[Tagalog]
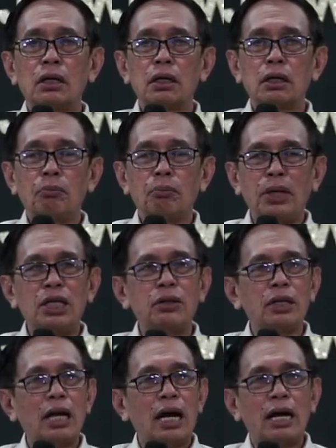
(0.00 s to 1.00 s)
medyo
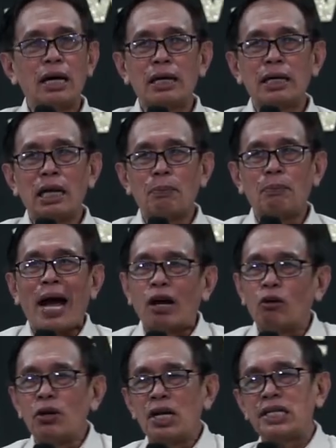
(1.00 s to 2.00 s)
na
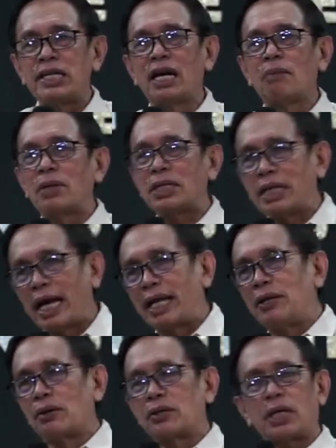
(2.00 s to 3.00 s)
napagod na siyang
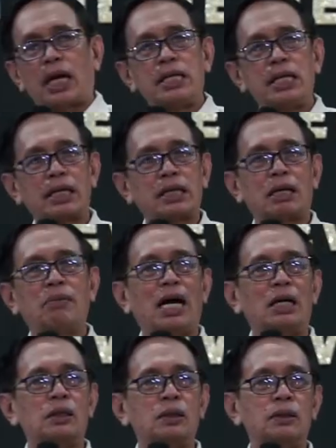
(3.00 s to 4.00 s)
masyado sa kanyang
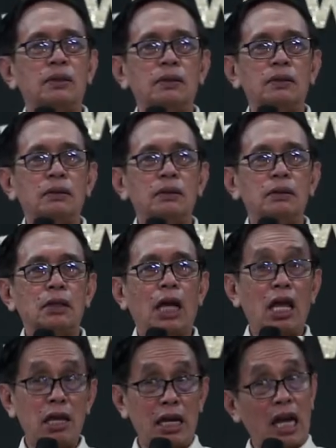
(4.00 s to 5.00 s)
trabaho,
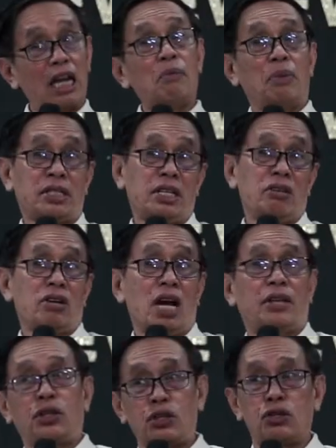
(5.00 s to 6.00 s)
eh lalabas na yung
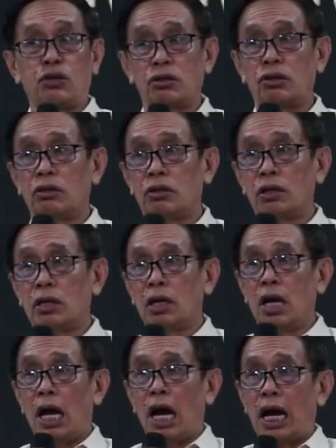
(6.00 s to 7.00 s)
attitude.
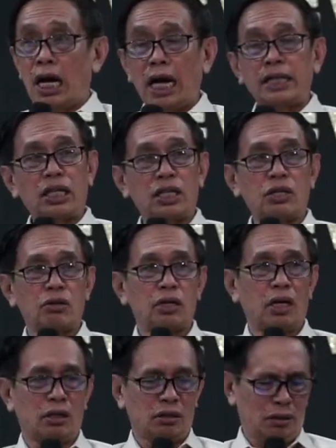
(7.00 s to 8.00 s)
Ang attitude
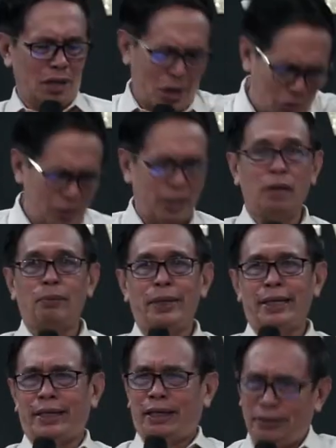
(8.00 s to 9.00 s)
ng, ako na lang palagi, na